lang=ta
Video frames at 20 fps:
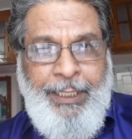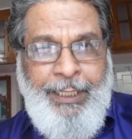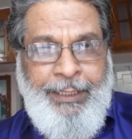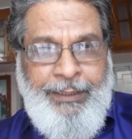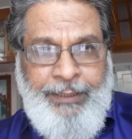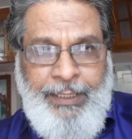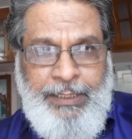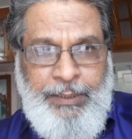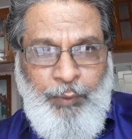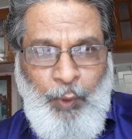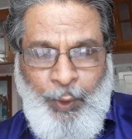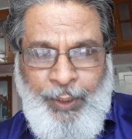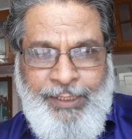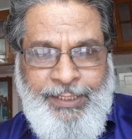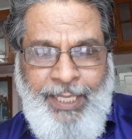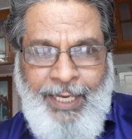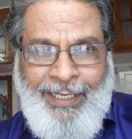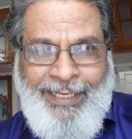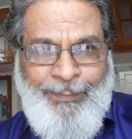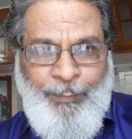இந்த
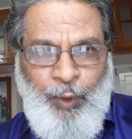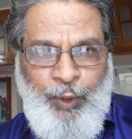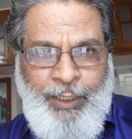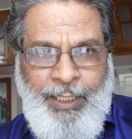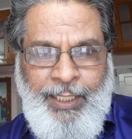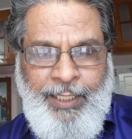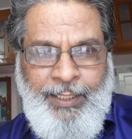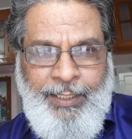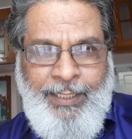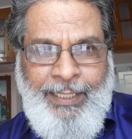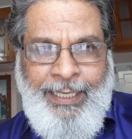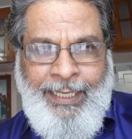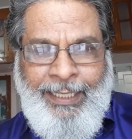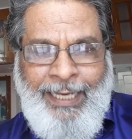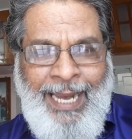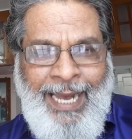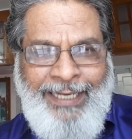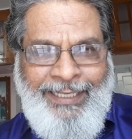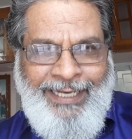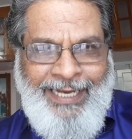கொகிஸ்தானி மொழியில்
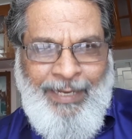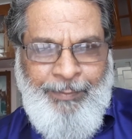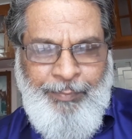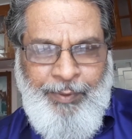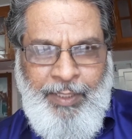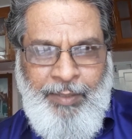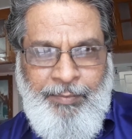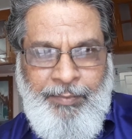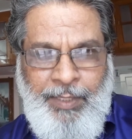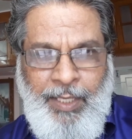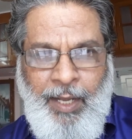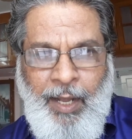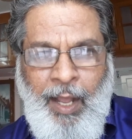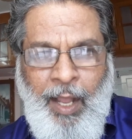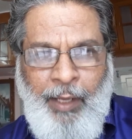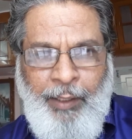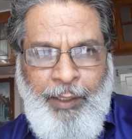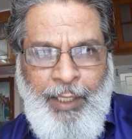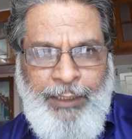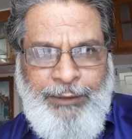ரேட் எனப்படும்
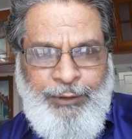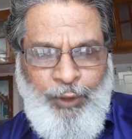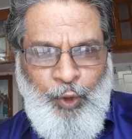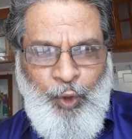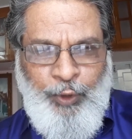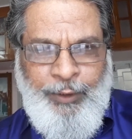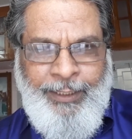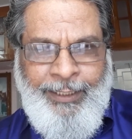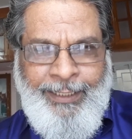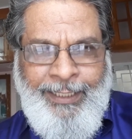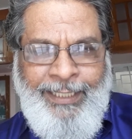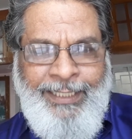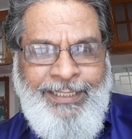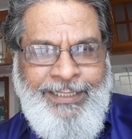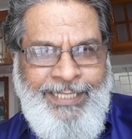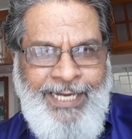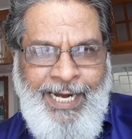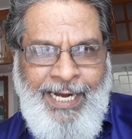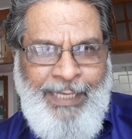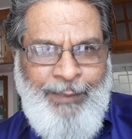ஆங்கில சொல்லுக்கு
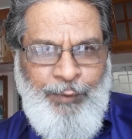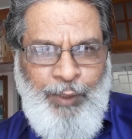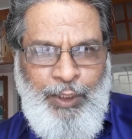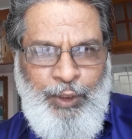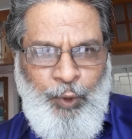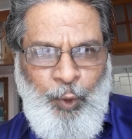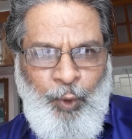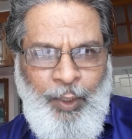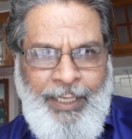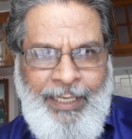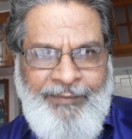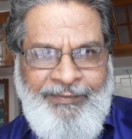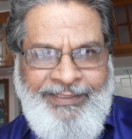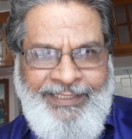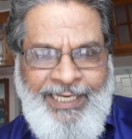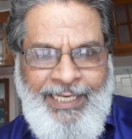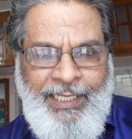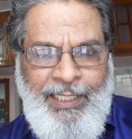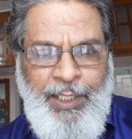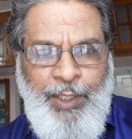ஈடுணையான ஒரு சொல்
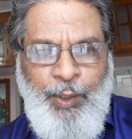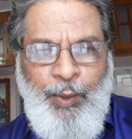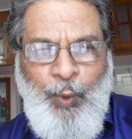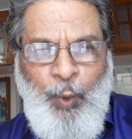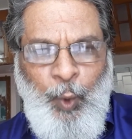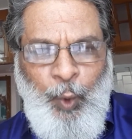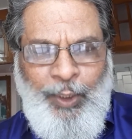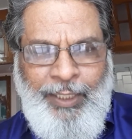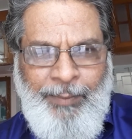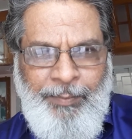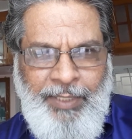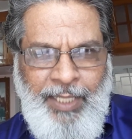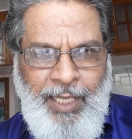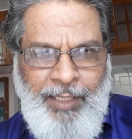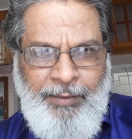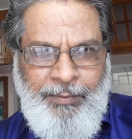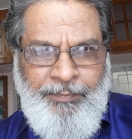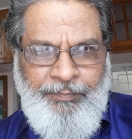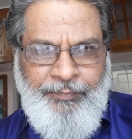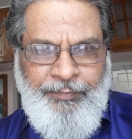எனவெனில் குரு
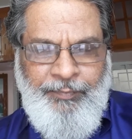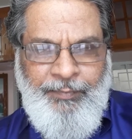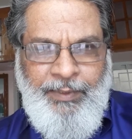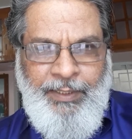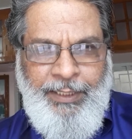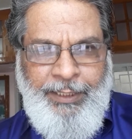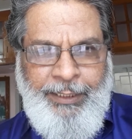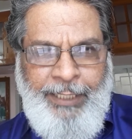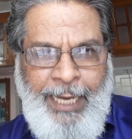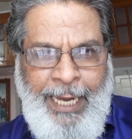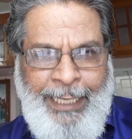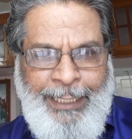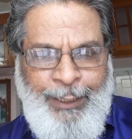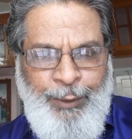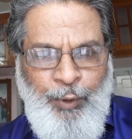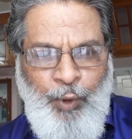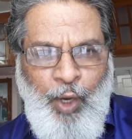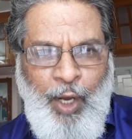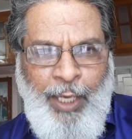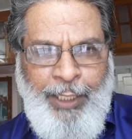என்பதாகும்
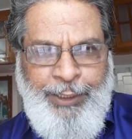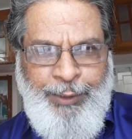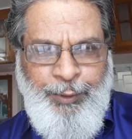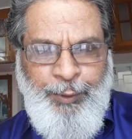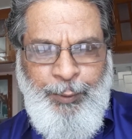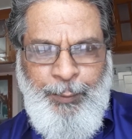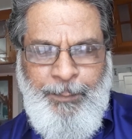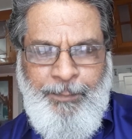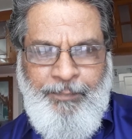கேயூஆர்யூ